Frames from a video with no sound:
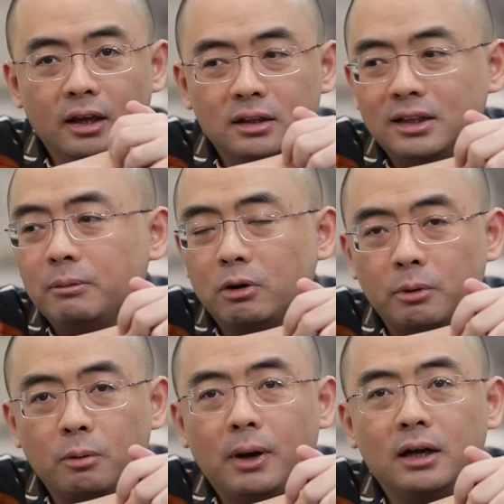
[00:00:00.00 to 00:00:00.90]
你在美国，
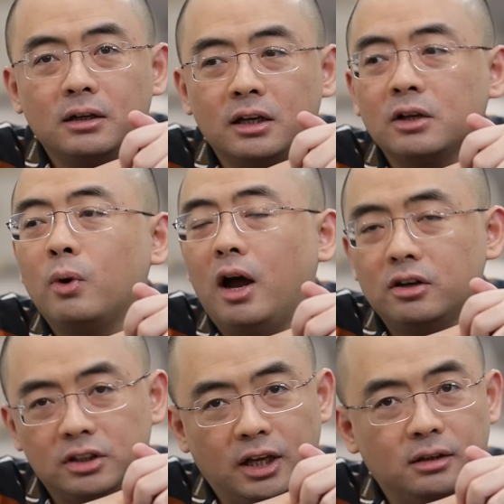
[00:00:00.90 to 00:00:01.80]
美国妈给你关
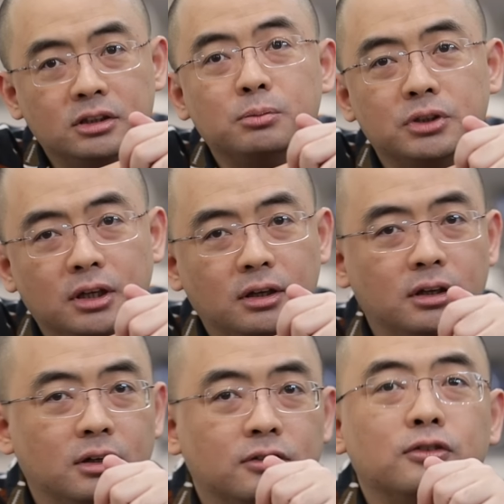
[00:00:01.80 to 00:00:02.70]
二十年，信不信？
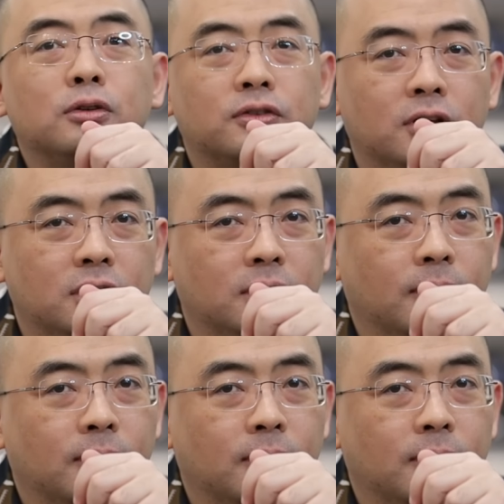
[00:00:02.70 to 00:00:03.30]
服不服？